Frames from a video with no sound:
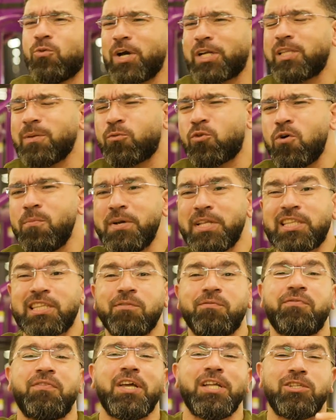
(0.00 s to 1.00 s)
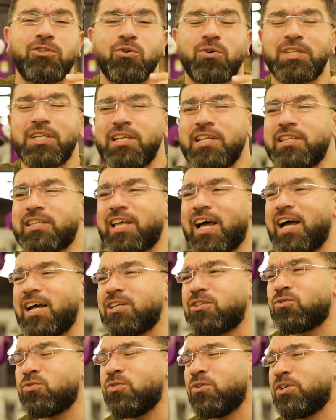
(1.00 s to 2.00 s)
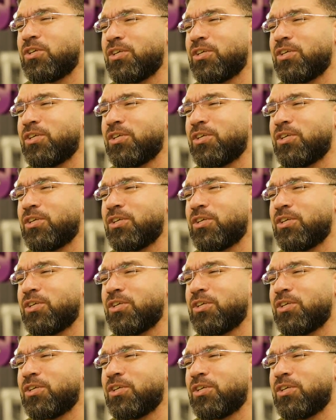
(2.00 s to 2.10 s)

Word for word: و واكتب كومنت في فيديو جديد انت عايزه